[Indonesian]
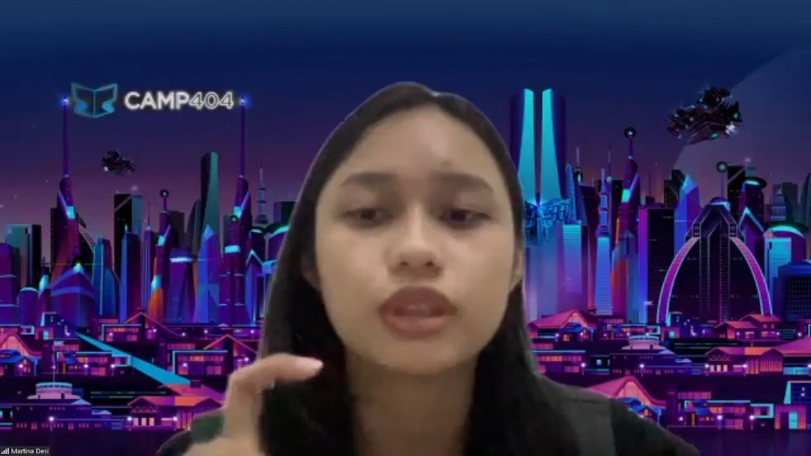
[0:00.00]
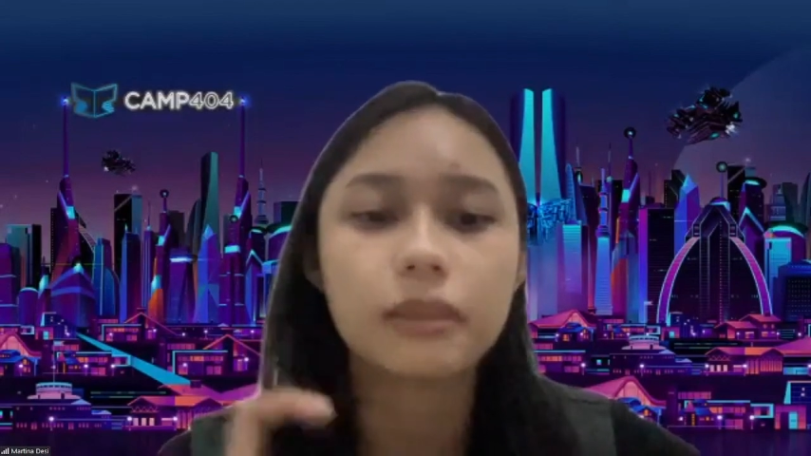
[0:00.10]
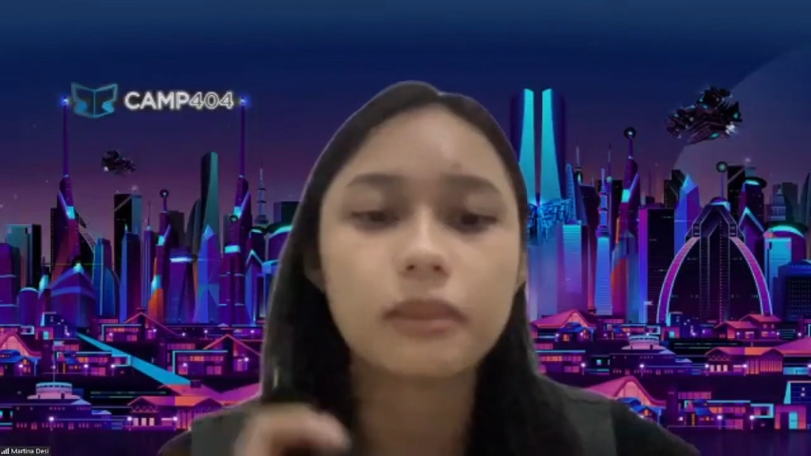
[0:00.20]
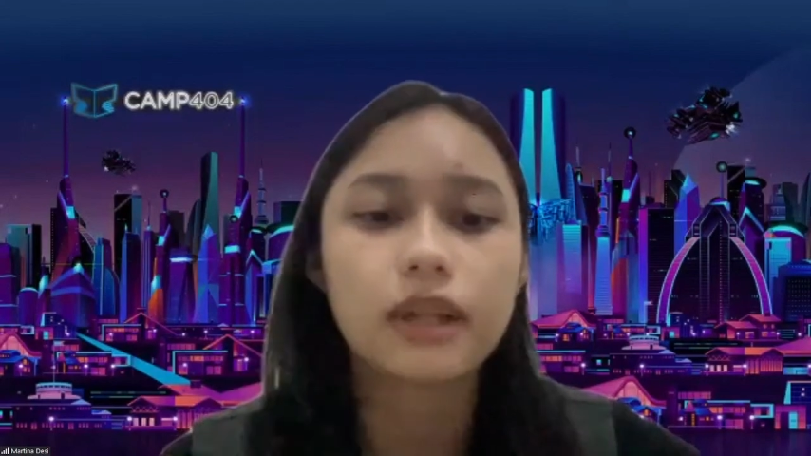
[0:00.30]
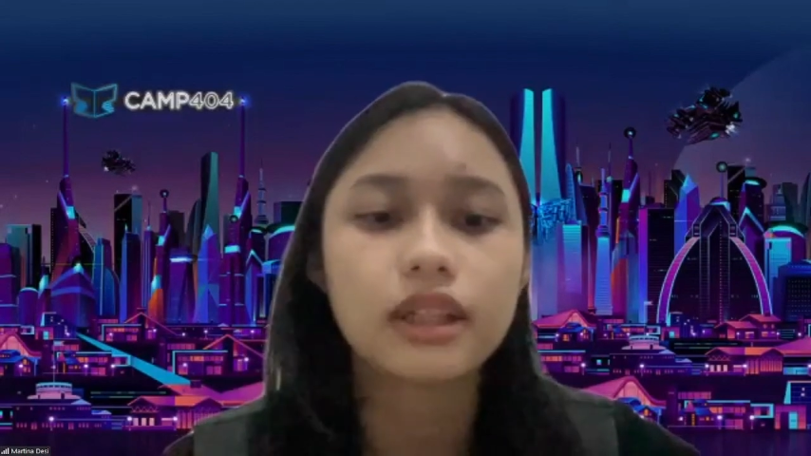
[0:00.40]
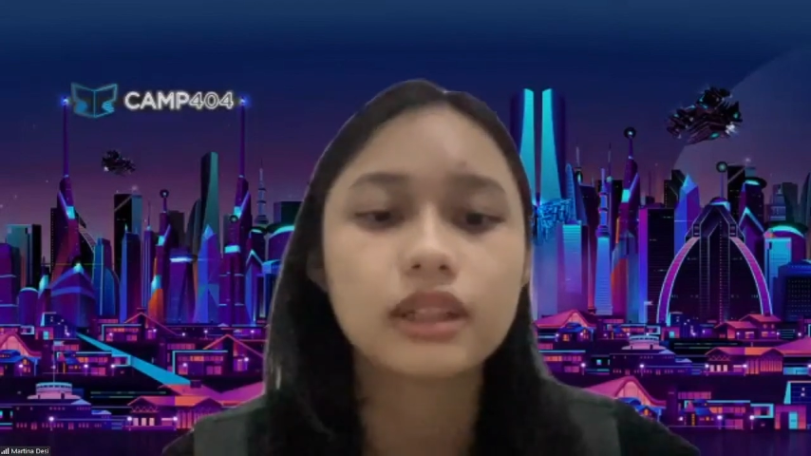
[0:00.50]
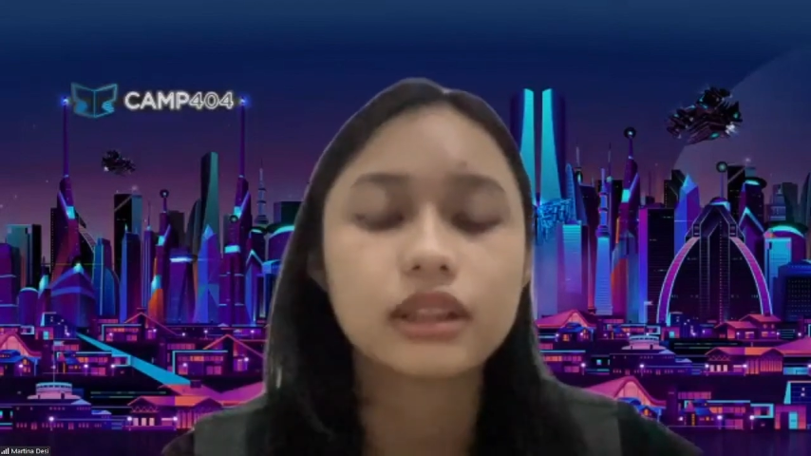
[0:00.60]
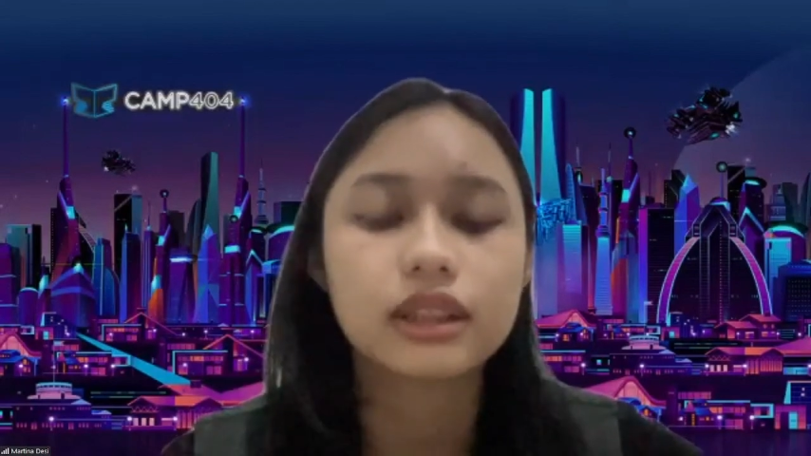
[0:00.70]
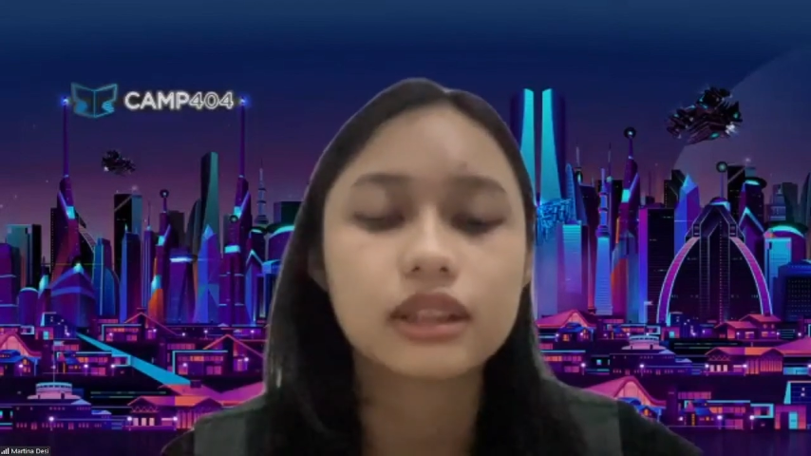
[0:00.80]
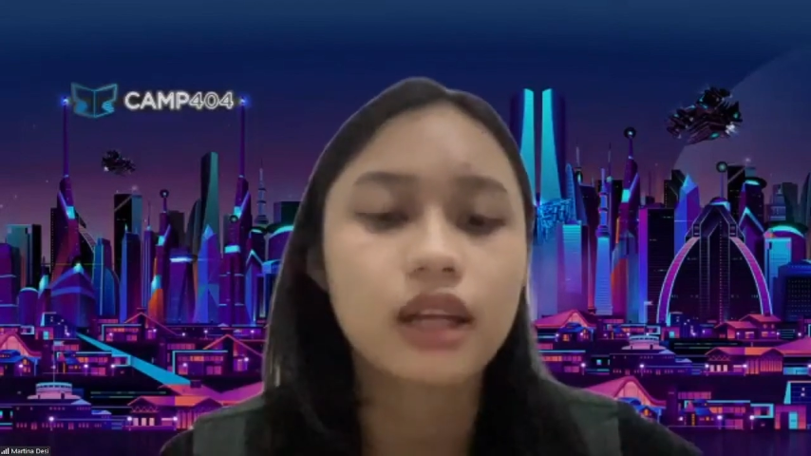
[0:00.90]
yang paling
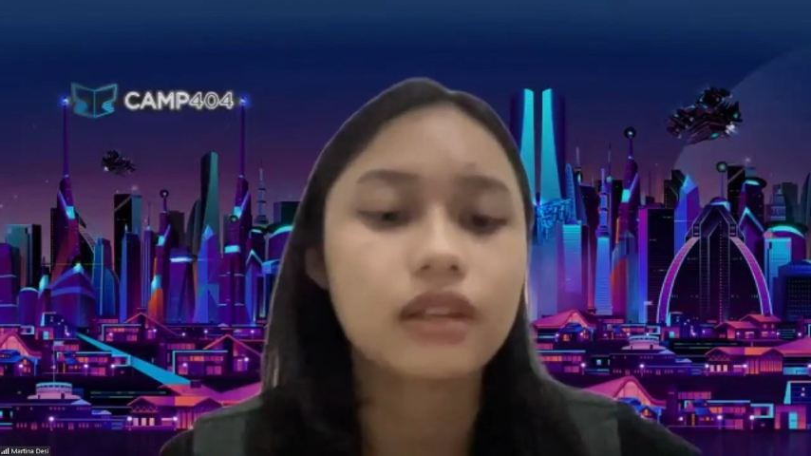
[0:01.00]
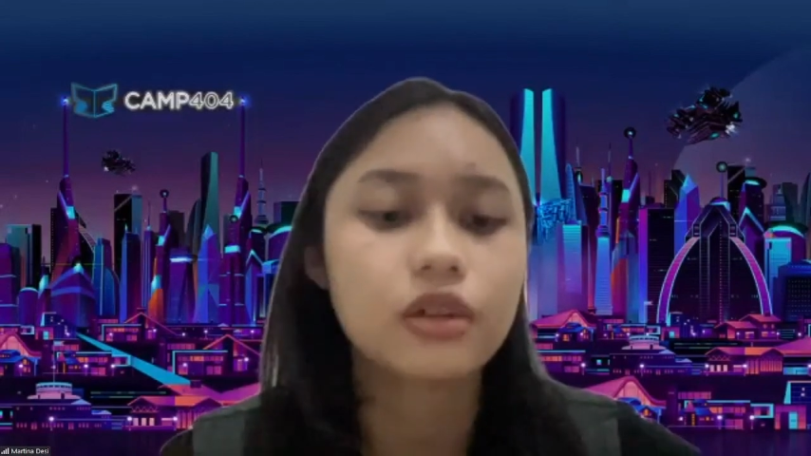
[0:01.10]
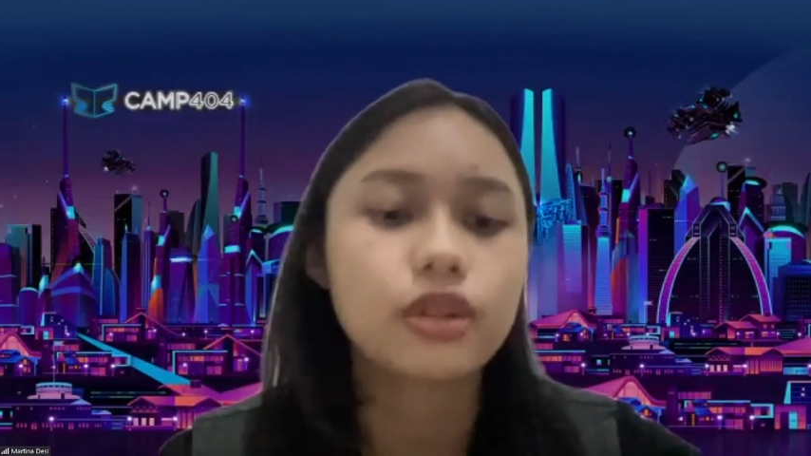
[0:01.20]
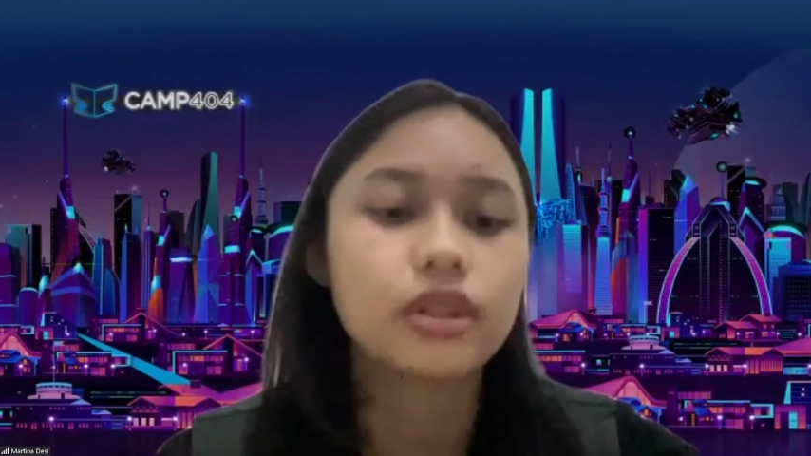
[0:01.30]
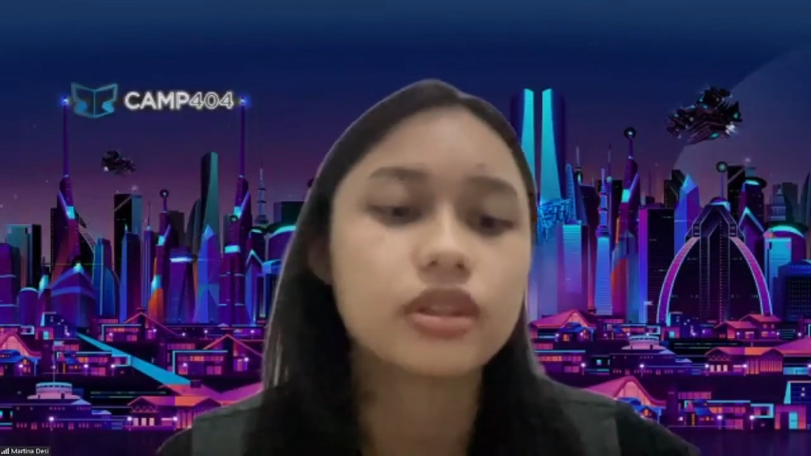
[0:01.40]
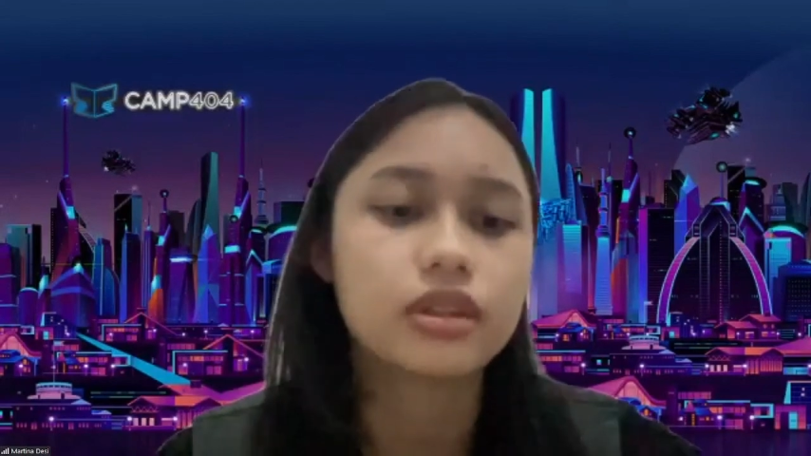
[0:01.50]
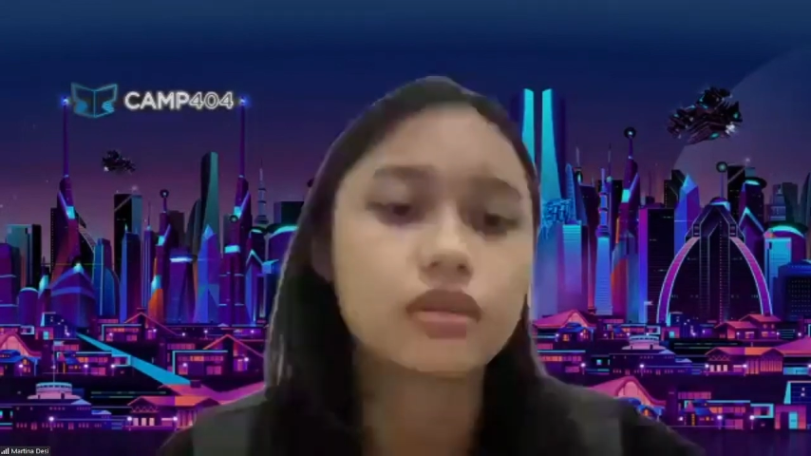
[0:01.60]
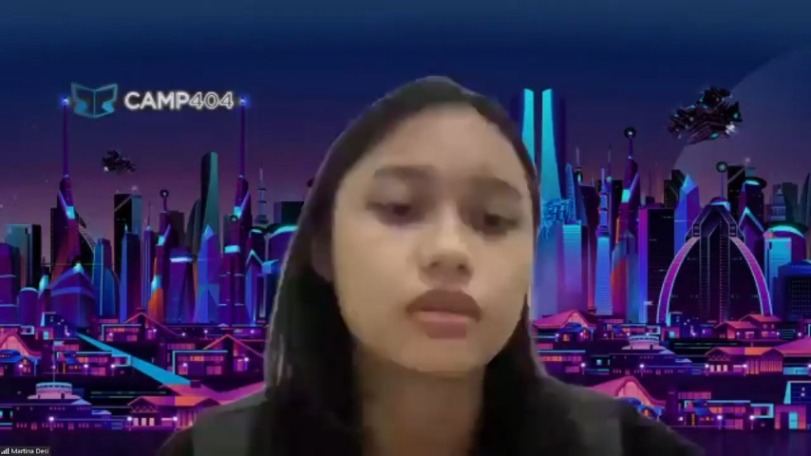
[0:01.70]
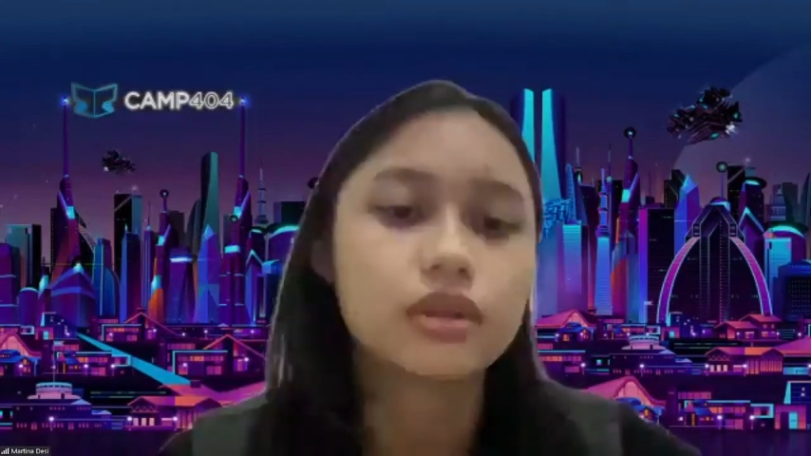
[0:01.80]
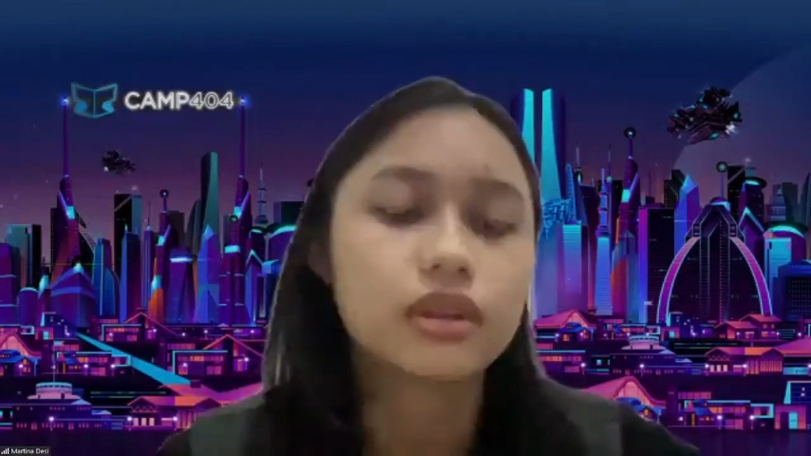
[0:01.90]
kecilnya Android gitu